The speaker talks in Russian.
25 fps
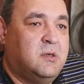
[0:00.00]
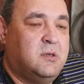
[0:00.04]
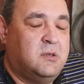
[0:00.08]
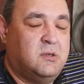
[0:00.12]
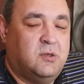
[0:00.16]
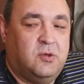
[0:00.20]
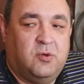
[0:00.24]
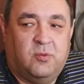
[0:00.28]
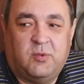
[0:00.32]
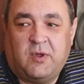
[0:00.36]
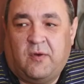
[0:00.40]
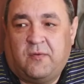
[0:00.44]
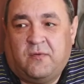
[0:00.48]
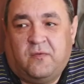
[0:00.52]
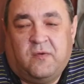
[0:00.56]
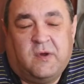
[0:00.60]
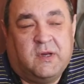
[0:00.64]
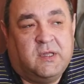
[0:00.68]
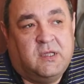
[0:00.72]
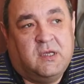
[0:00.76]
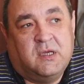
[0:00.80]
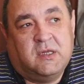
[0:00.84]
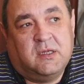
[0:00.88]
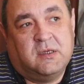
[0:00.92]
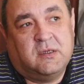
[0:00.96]
И у меня в
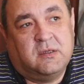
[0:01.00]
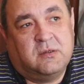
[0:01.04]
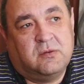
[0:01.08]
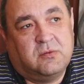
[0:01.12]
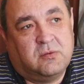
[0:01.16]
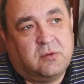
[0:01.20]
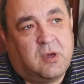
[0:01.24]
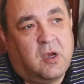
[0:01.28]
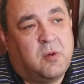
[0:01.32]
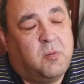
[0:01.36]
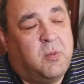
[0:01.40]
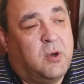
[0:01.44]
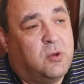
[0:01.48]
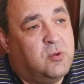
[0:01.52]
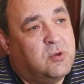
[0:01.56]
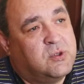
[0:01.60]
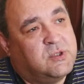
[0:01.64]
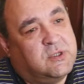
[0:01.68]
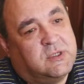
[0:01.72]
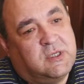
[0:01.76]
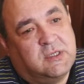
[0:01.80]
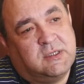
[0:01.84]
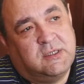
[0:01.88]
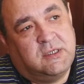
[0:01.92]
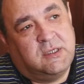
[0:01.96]
квартире, ну, как
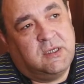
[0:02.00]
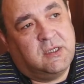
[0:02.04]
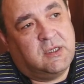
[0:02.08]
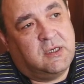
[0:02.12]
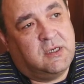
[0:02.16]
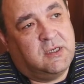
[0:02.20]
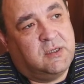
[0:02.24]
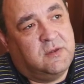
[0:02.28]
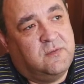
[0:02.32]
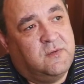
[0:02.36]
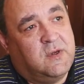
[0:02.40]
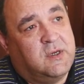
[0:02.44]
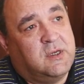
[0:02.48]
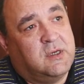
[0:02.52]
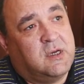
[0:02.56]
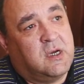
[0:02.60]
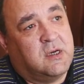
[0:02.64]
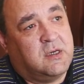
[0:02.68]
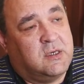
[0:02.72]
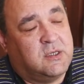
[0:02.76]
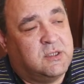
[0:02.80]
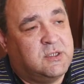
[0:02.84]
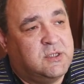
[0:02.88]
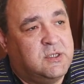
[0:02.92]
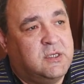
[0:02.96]
положено, сделали двери как
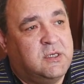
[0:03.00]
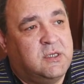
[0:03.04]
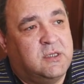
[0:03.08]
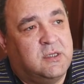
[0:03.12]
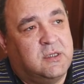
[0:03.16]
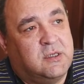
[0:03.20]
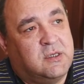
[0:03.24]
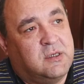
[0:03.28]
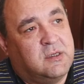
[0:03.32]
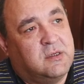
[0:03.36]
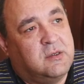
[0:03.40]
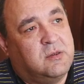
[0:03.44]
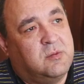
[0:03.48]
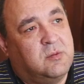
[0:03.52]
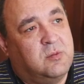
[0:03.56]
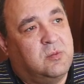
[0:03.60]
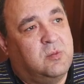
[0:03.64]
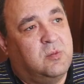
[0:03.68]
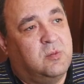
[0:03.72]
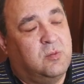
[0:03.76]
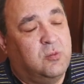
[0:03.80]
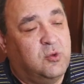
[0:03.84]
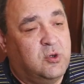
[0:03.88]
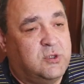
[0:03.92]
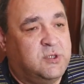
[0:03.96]
расширенные.
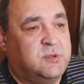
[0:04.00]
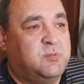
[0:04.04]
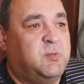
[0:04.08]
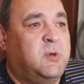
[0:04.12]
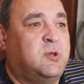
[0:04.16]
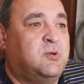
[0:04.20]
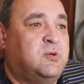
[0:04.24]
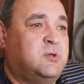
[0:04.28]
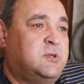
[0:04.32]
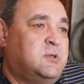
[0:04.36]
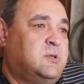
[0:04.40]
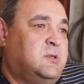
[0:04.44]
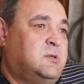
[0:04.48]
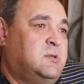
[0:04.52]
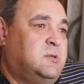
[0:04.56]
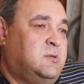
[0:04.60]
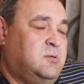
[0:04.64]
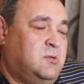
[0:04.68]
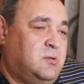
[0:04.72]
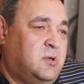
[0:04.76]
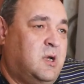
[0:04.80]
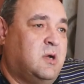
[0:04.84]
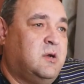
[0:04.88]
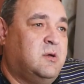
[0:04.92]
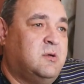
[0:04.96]
Больше положено, ну,
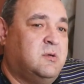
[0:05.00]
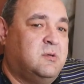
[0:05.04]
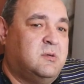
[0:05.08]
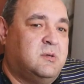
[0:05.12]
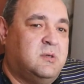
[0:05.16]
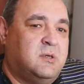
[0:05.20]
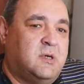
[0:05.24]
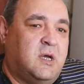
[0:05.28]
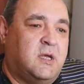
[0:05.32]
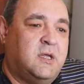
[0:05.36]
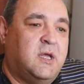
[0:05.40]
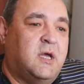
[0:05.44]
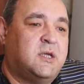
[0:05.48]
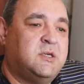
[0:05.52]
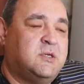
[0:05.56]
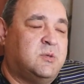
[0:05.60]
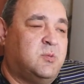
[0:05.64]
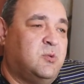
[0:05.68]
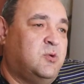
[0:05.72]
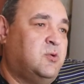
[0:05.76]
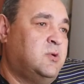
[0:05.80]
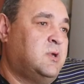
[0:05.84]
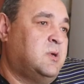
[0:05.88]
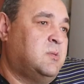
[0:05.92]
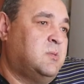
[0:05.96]
как ходячим
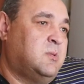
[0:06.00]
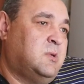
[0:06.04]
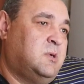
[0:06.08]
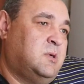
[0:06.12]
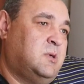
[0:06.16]
людям.